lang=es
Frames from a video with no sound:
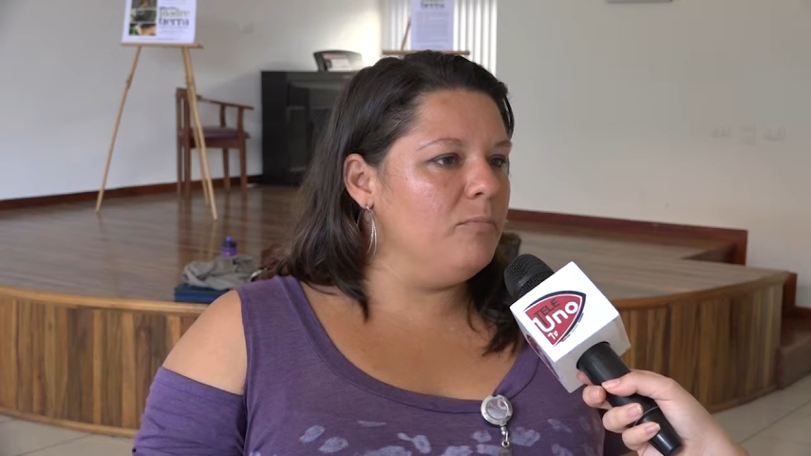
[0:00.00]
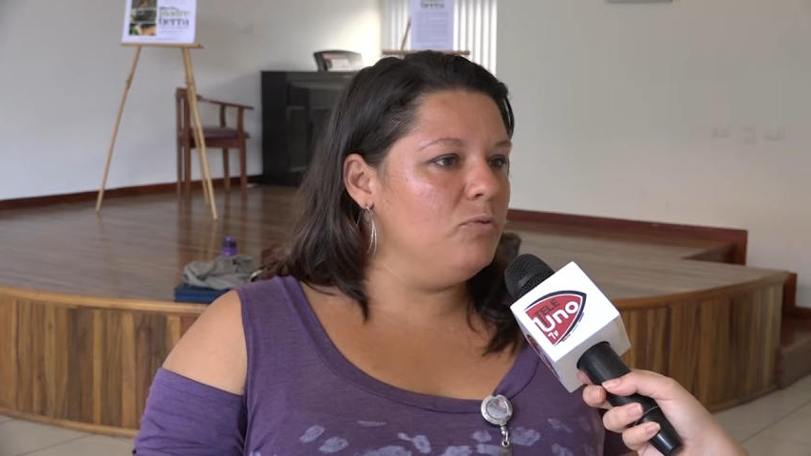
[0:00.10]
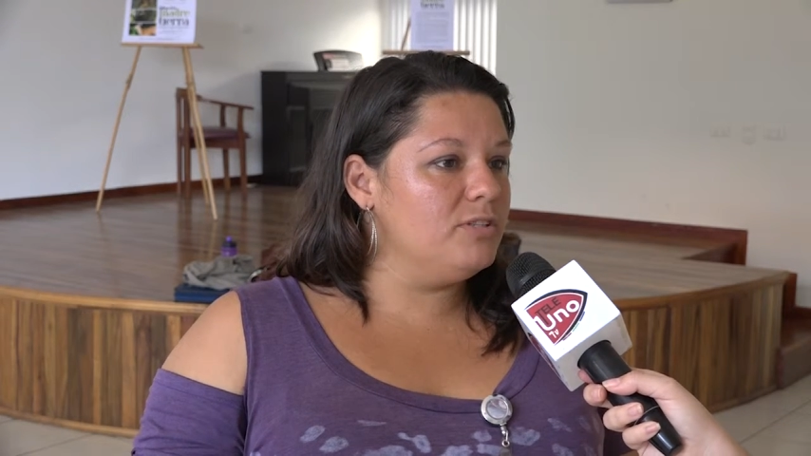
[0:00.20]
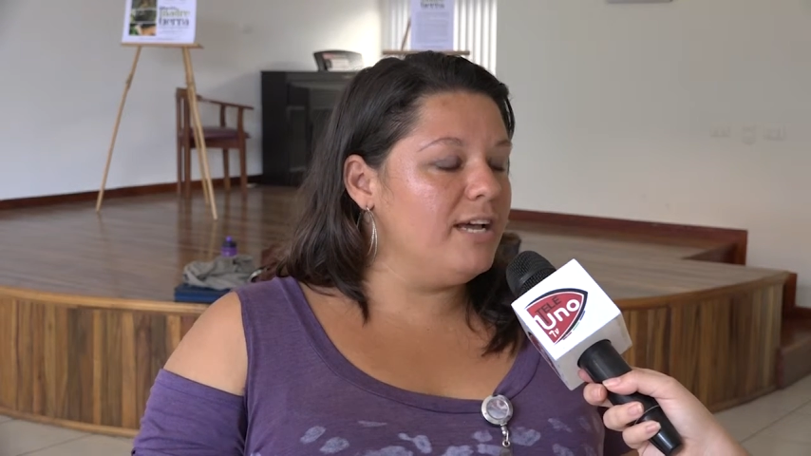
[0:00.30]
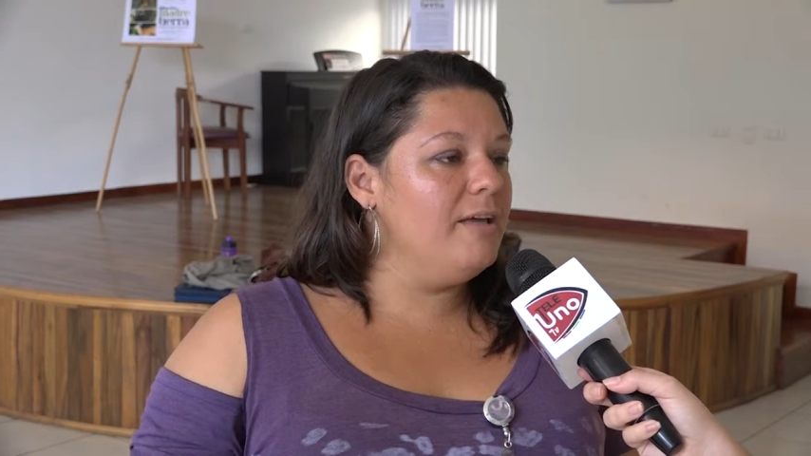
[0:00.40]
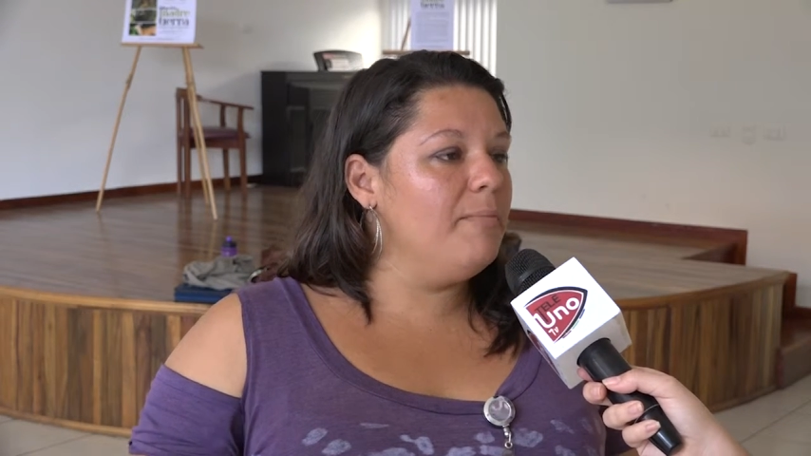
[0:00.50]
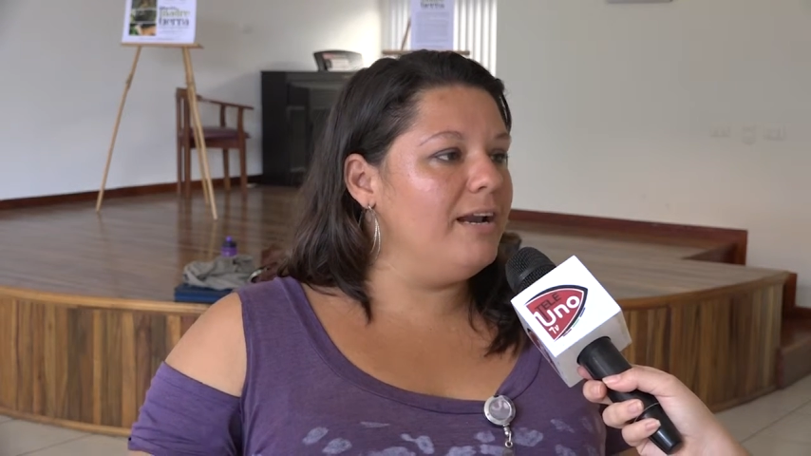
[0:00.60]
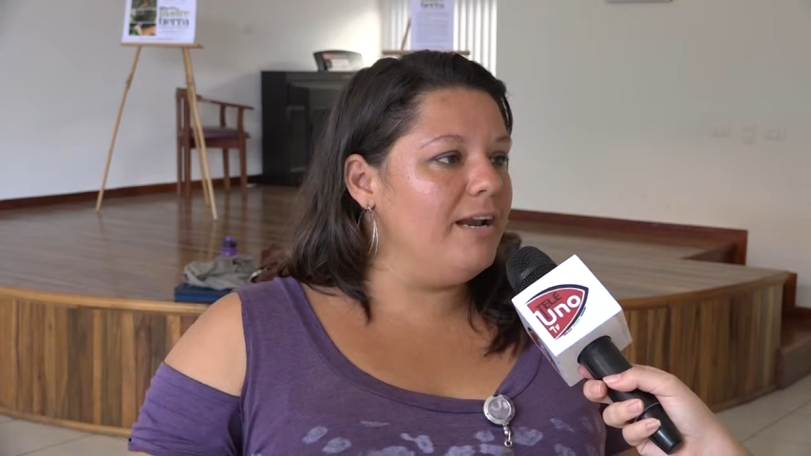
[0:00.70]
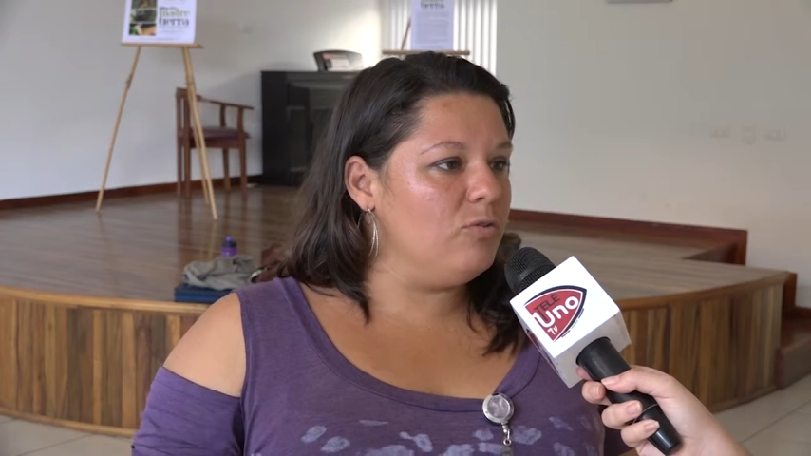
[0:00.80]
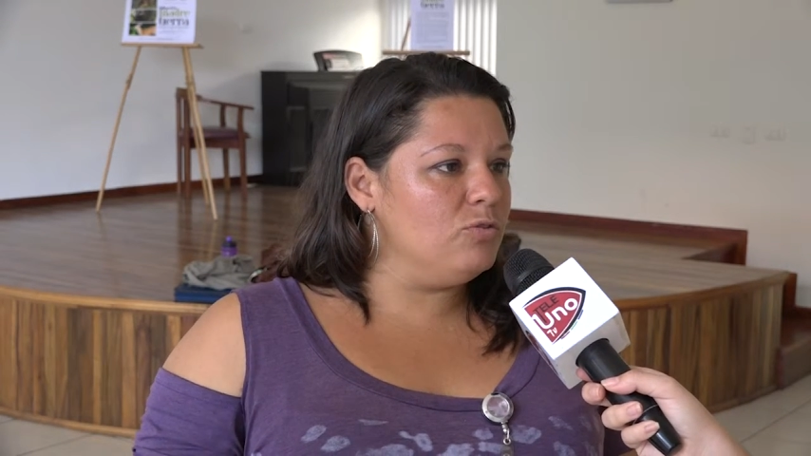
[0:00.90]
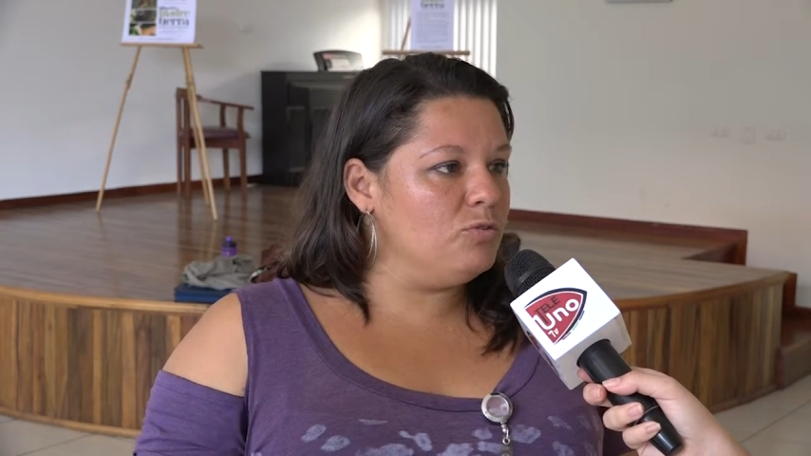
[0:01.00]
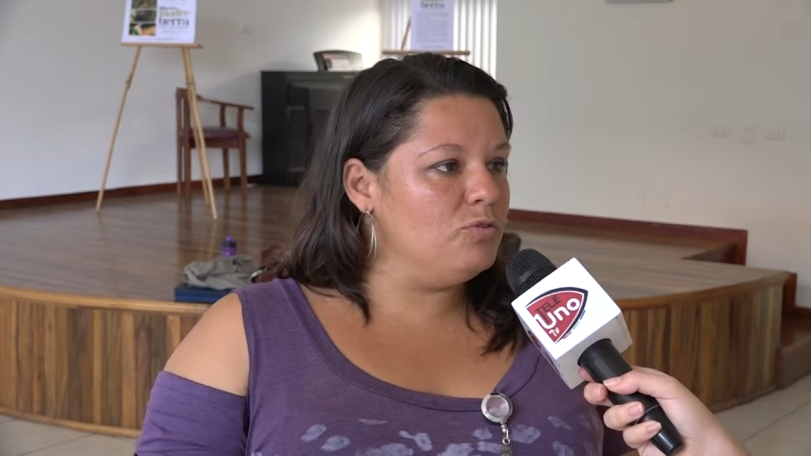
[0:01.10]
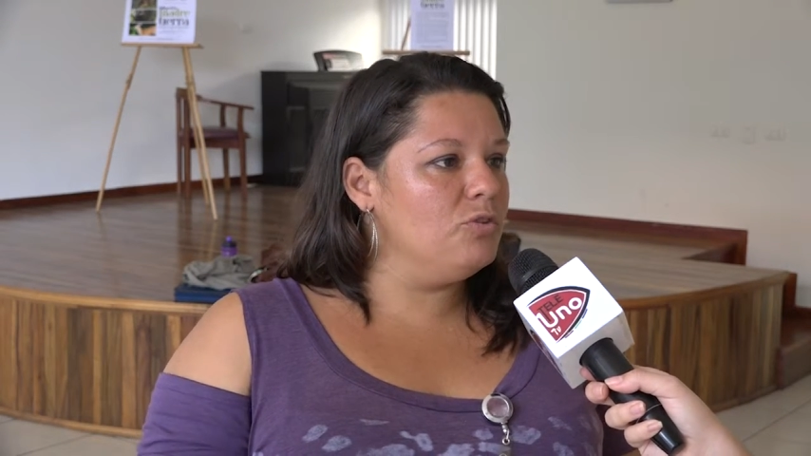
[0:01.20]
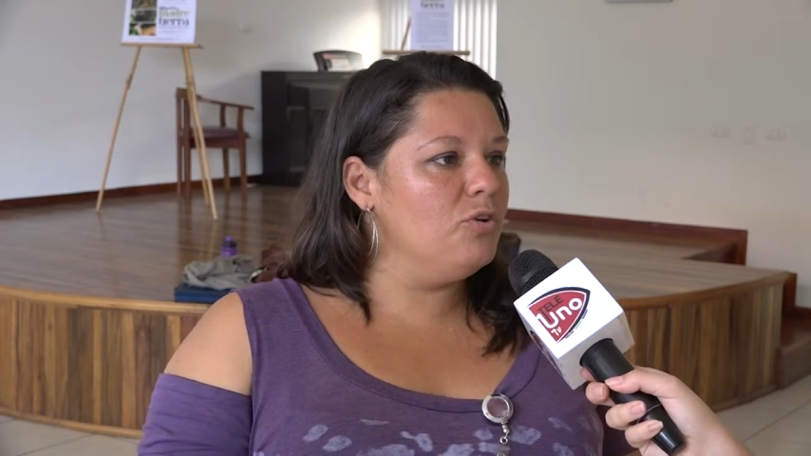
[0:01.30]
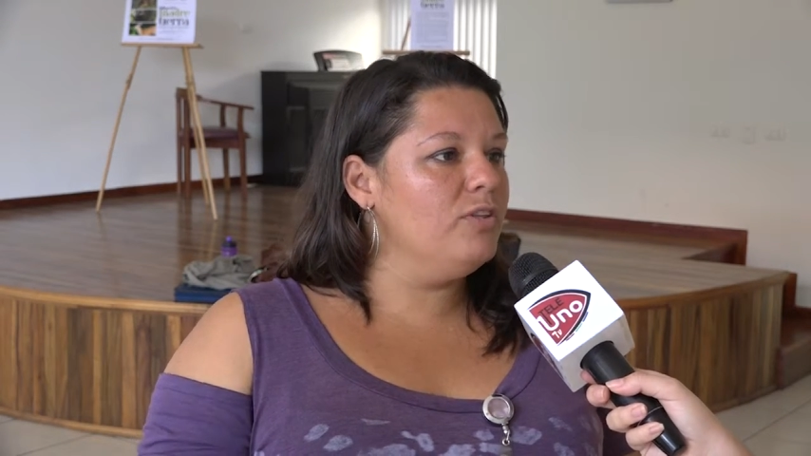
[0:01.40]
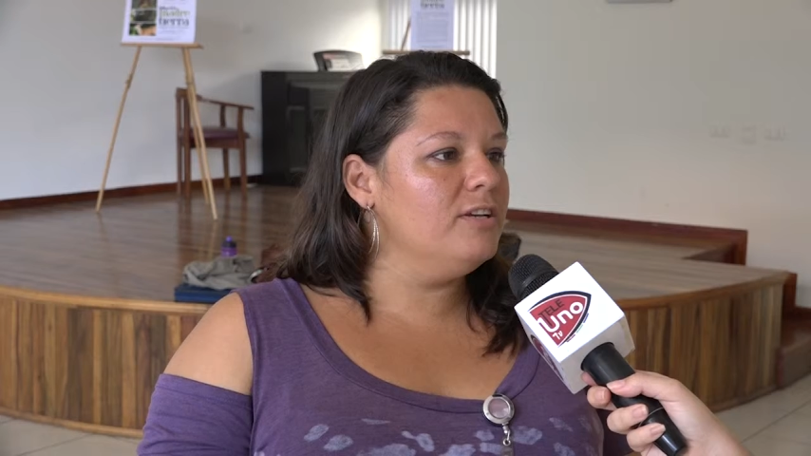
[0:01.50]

Musade para la construcción